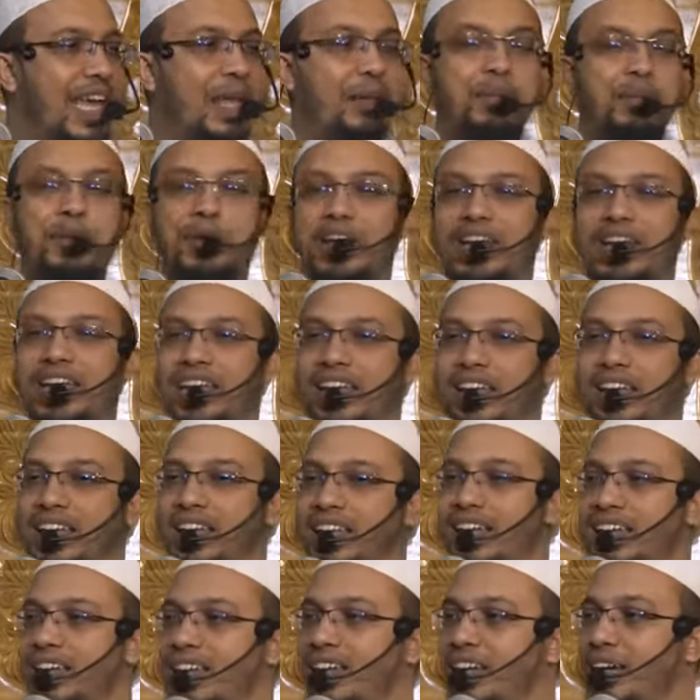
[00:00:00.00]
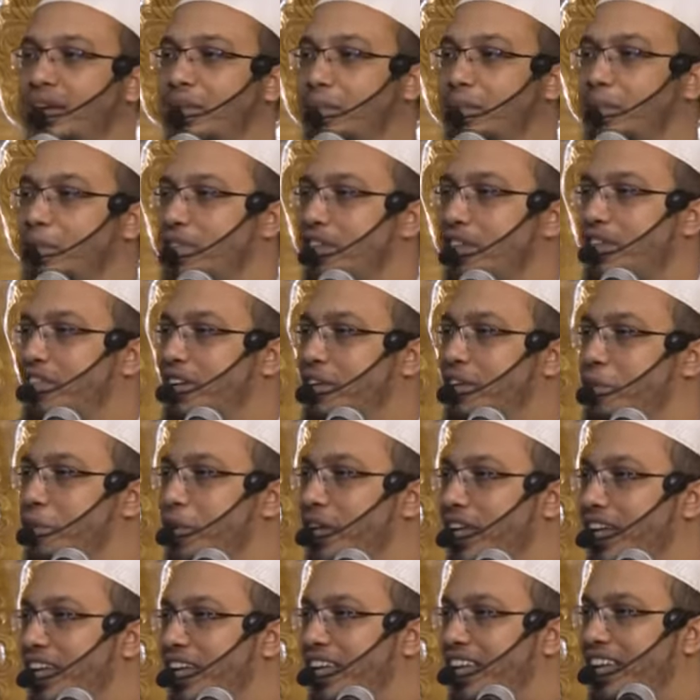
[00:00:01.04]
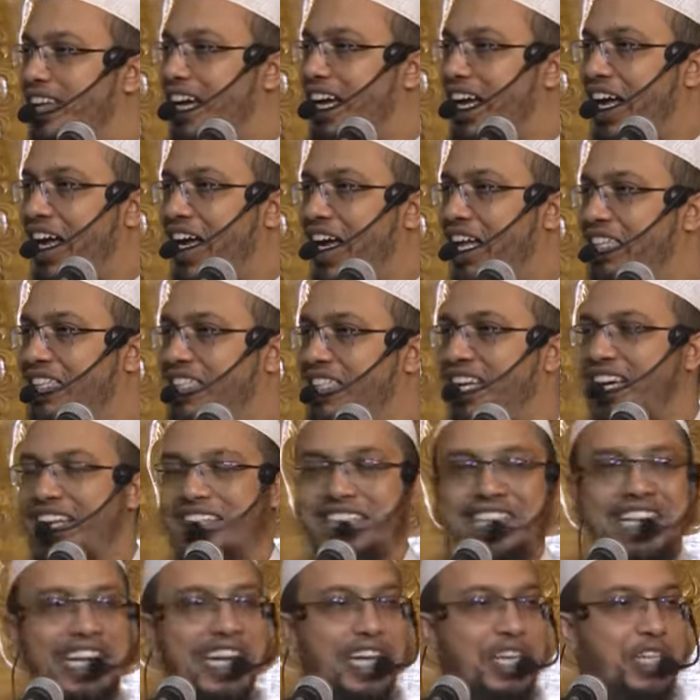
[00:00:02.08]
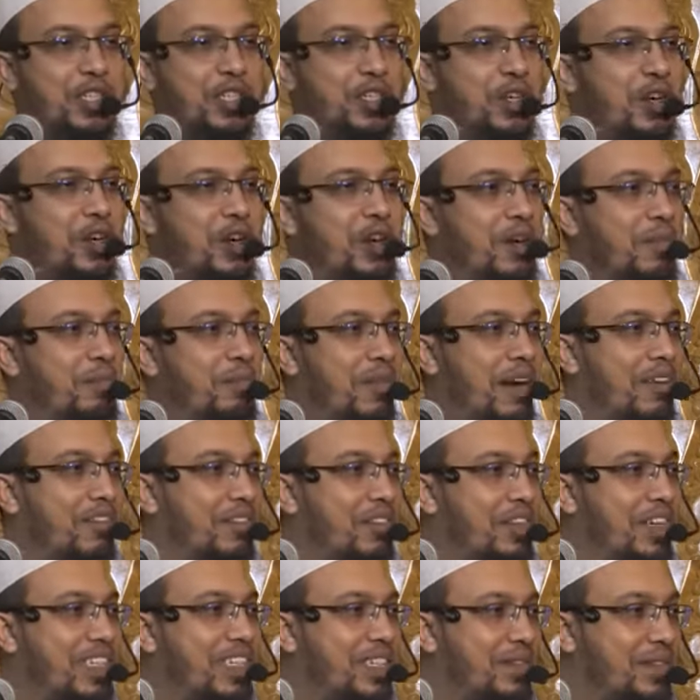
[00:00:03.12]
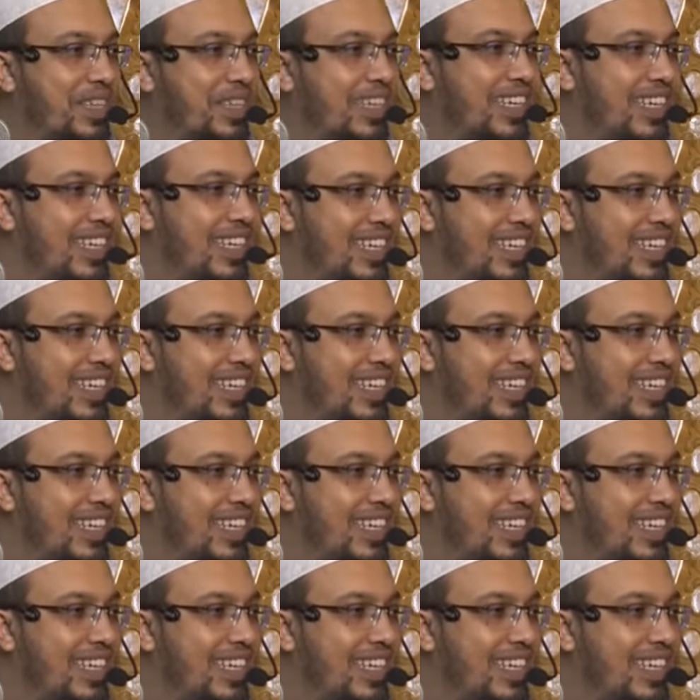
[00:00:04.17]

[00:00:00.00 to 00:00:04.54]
এরপরে মোসাফা করে হাত ঝাড়া দিলেই সব মাফ হয়ে যাবে